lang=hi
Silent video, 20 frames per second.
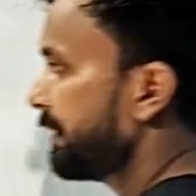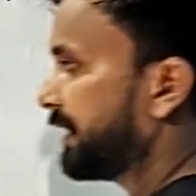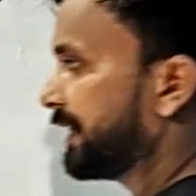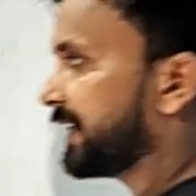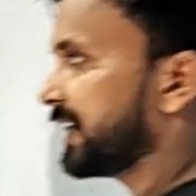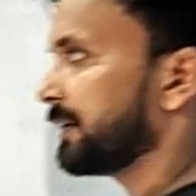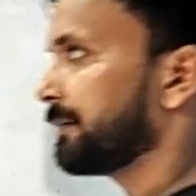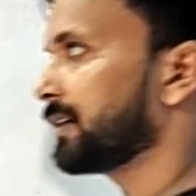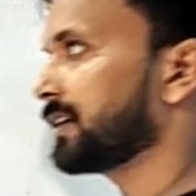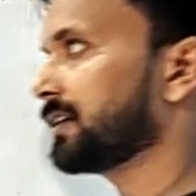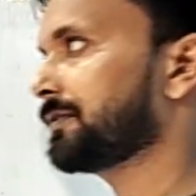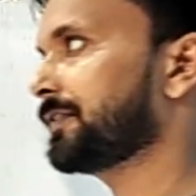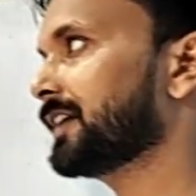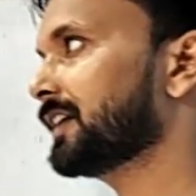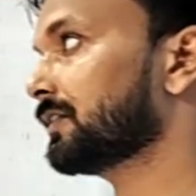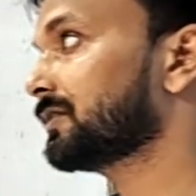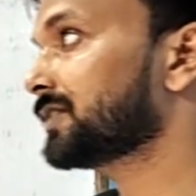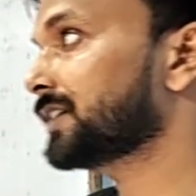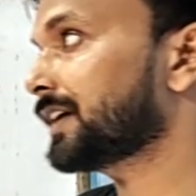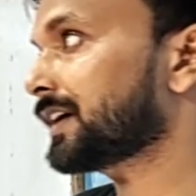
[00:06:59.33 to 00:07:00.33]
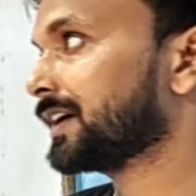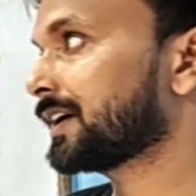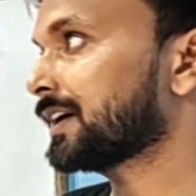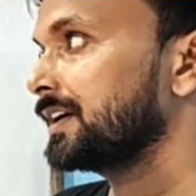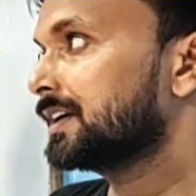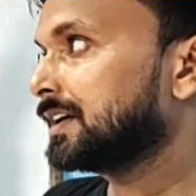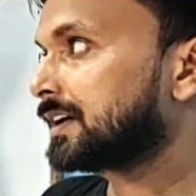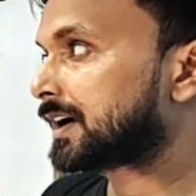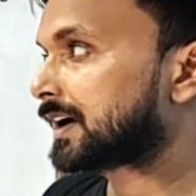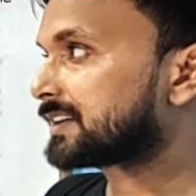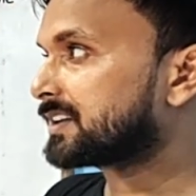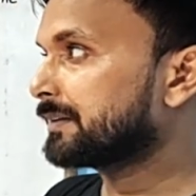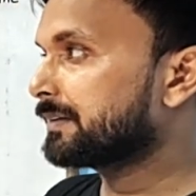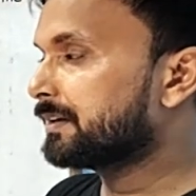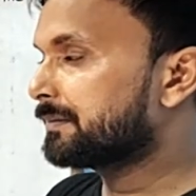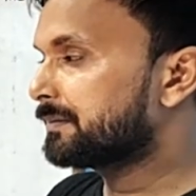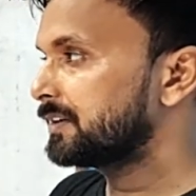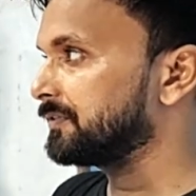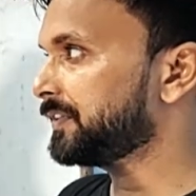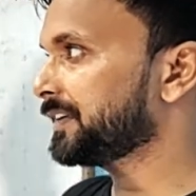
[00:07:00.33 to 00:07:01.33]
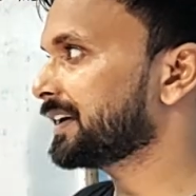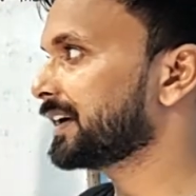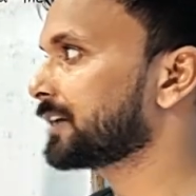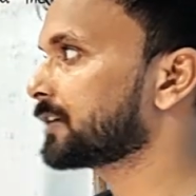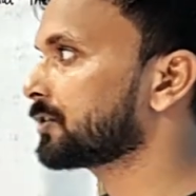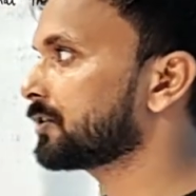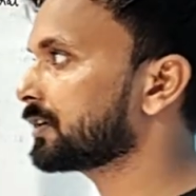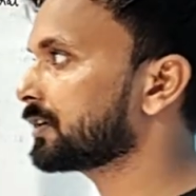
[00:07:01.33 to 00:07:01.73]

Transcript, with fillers: अब बेटा ये हमारा फिगर हो जाएगा अच्छा बेटा हमने फिगर